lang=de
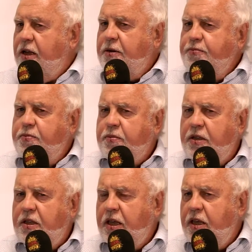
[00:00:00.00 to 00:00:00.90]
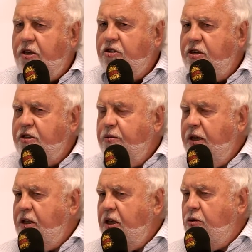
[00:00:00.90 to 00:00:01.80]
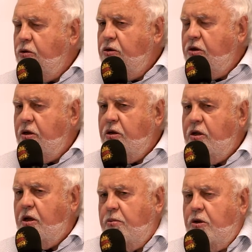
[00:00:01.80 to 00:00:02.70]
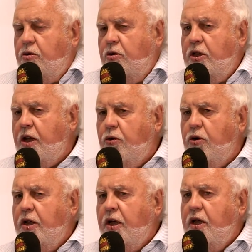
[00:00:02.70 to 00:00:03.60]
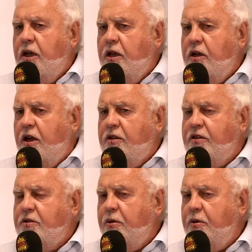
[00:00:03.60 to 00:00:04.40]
ähm, denke ich, ist das wichtig. Und äh, ich habe mir natürlich auch, äh, gerade was